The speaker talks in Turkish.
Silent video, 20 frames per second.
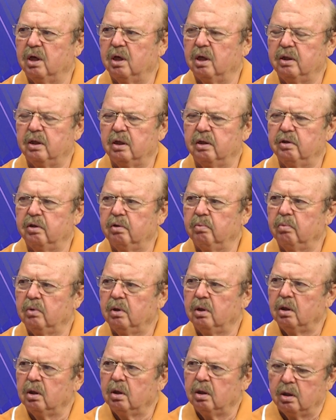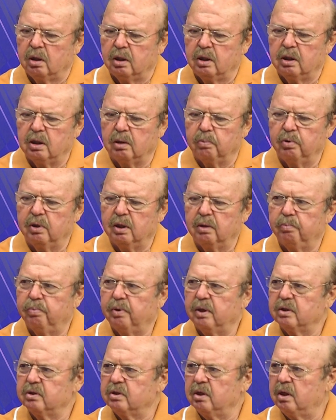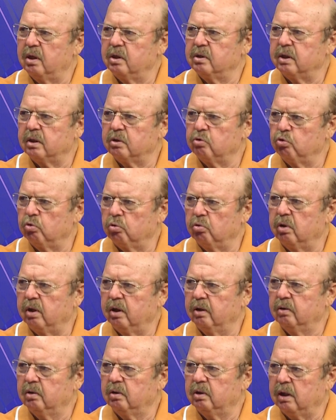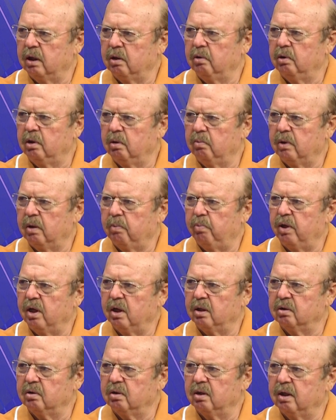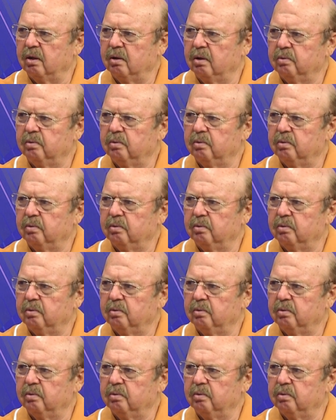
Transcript: anlatayım. Yapılan parselizasyonda yani imar planında